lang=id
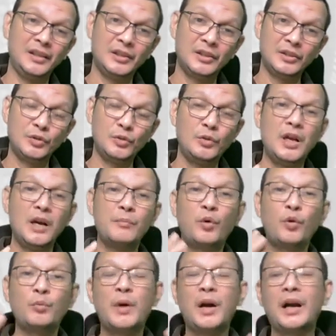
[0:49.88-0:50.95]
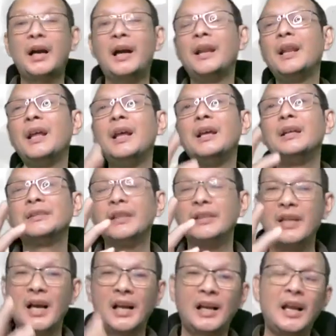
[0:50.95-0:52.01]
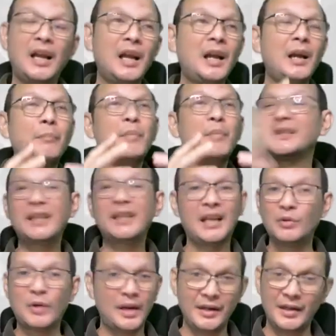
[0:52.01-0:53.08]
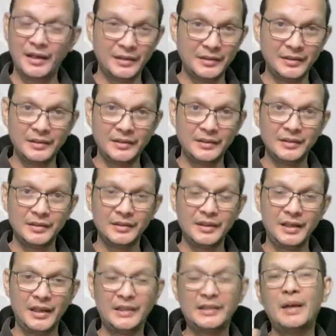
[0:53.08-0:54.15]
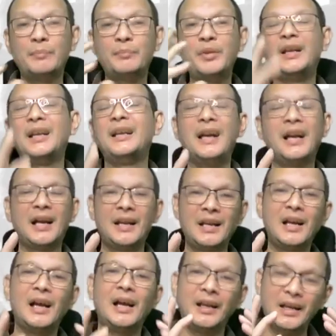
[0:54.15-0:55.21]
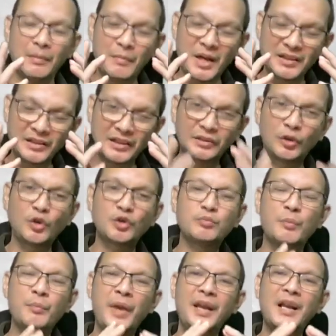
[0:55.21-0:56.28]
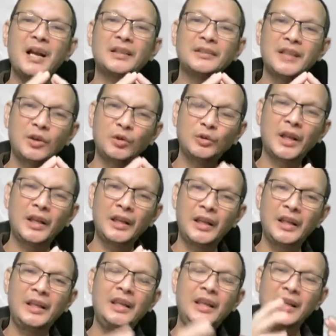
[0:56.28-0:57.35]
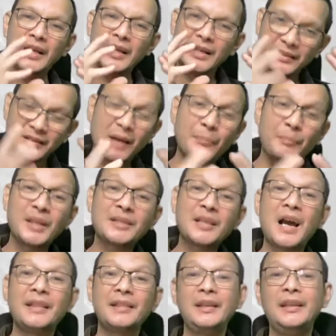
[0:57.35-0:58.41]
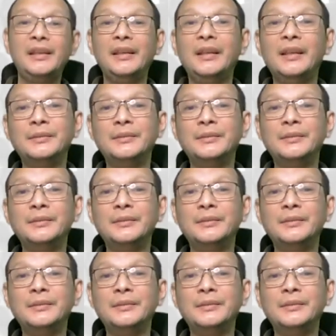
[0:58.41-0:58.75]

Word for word: Sudah merupakan sejarah masa lalu Anda. Ya, tapi kadang-kadang Anda masih terus memegang ketakutan ini sampai saat ini.